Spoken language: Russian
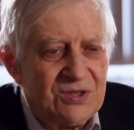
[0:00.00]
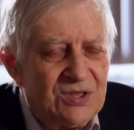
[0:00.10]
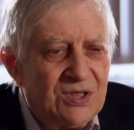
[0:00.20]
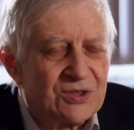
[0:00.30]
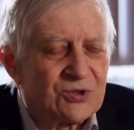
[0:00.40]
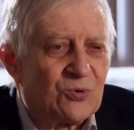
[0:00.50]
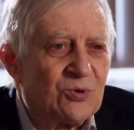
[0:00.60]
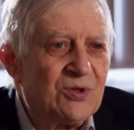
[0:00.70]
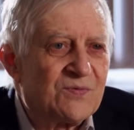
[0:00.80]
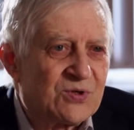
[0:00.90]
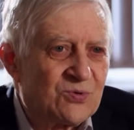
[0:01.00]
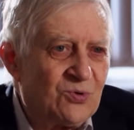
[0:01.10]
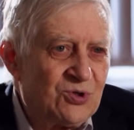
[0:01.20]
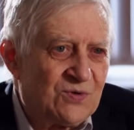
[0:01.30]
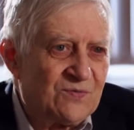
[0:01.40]
электронов с
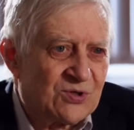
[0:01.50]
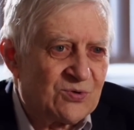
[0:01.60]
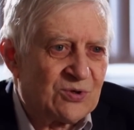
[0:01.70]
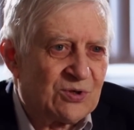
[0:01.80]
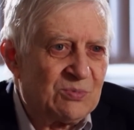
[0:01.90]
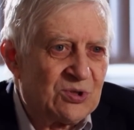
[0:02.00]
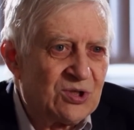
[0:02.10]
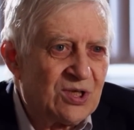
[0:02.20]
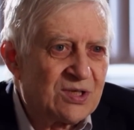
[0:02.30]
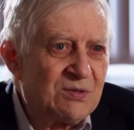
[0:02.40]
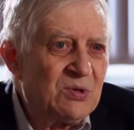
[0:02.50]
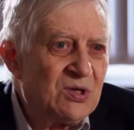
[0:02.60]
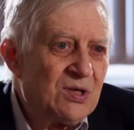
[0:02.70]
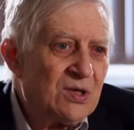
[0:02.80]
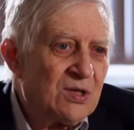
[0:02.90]
очень высокими
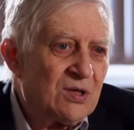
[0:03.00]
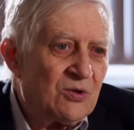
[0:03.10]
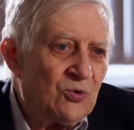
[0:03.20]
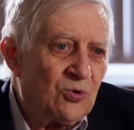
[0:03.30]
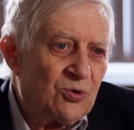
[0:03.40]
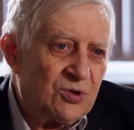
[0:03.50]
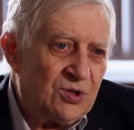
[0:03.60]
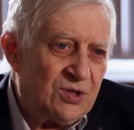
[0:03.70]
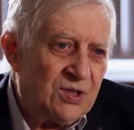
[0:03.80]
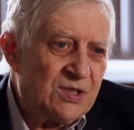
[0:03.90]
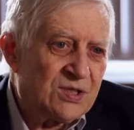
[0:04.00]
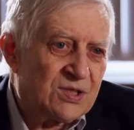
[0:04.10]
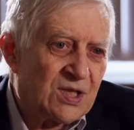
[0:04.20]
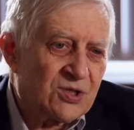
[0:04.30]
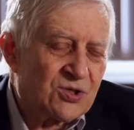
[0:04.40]
энергиями, но
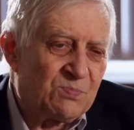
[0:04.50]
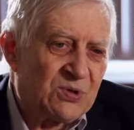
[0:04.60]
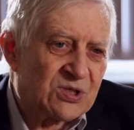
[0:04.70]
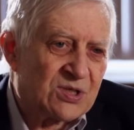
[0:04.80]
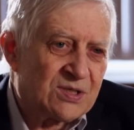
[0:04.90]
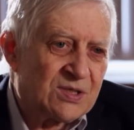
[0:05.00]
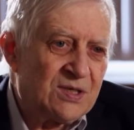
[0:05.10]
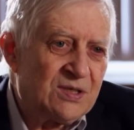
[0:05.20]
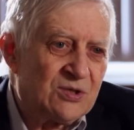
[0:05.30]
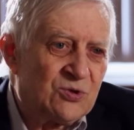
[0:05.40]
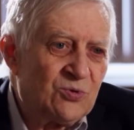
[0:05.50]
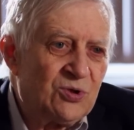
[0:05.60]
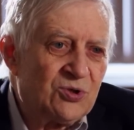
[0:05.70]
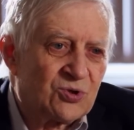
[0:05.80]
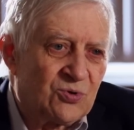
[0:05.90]
есть также предсказание
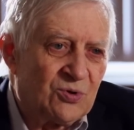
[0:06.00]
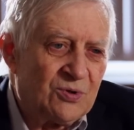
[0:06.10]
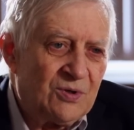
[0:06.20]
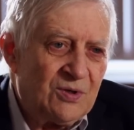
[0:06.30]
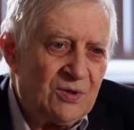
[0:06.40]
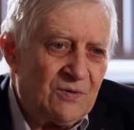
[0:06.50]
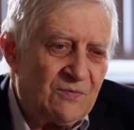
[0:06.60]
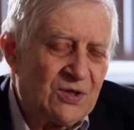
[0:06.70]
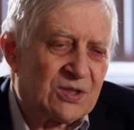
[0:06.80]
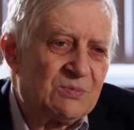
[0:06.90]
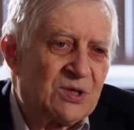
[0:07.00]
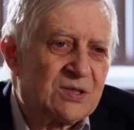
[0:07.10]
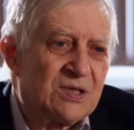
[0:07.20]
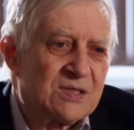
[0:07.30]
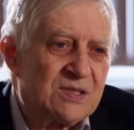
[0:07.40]
теории, что в этом
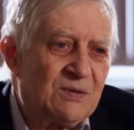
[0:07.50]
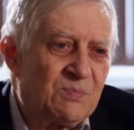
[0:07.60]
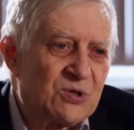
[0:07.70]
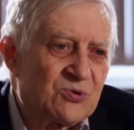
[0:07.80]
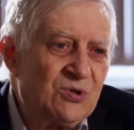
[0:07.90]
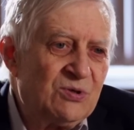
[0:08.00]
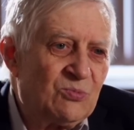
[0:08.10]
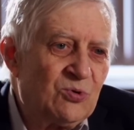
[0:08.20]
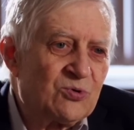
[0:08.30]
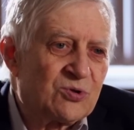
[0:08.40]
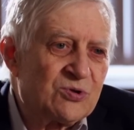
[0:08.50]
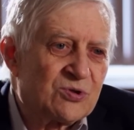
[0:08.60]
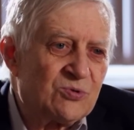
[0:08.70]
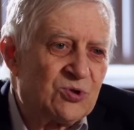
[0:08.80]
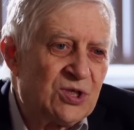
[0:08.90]
как раз диапазоне могут
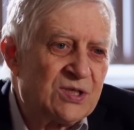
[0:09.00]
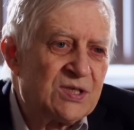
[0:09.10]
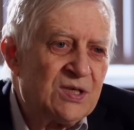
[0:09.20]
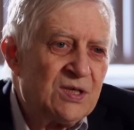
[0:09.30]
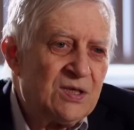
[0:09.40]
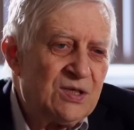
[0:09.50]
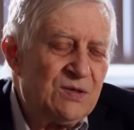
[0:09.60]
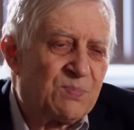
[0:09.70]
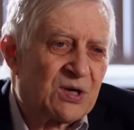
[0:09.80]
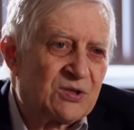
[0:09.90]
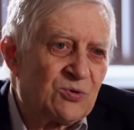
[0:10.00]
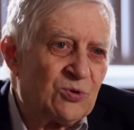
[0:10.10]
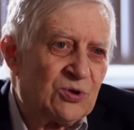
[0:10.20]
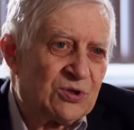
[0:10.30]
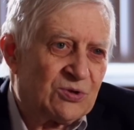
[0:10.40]
излучать и
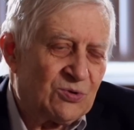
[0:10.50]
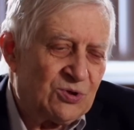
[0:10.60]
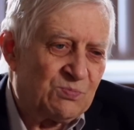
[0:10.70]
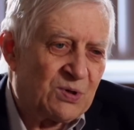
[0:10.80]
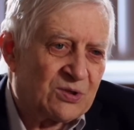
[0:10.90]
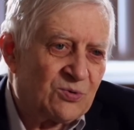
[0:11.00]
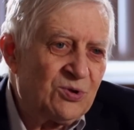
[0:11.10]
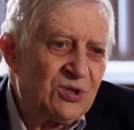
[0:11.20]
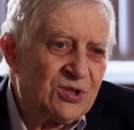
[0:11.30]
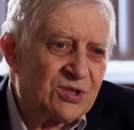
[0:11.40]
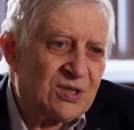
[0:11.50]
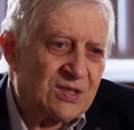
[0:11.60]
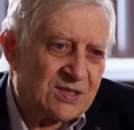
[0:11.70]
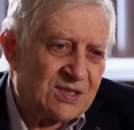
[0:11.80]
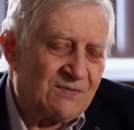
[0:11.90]
протоны. То есть протоны – это
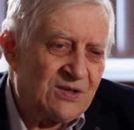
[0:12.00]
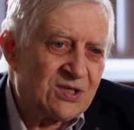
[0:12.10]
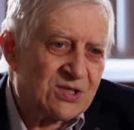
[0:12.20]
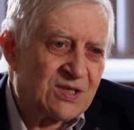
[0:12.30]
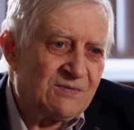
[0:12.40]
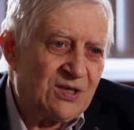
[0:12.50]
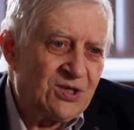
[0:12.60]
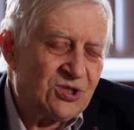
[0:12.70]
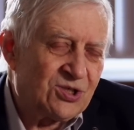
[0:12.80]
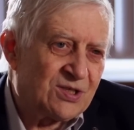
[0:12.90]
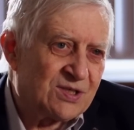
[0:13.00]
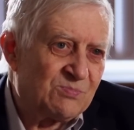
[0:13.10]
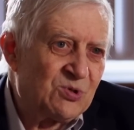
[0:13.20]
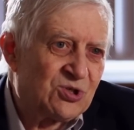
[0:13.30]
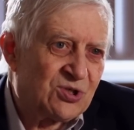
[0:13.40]
основная составляющая
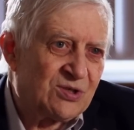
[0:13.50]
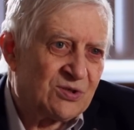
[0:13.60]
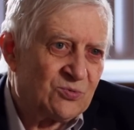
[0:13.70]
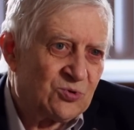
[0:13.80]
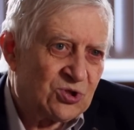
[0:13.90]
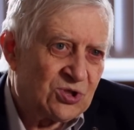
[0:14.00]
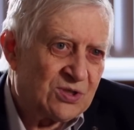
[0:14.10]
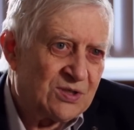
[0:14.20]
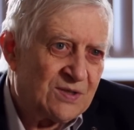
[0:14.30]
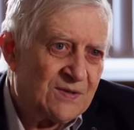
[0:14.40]
космических лучей.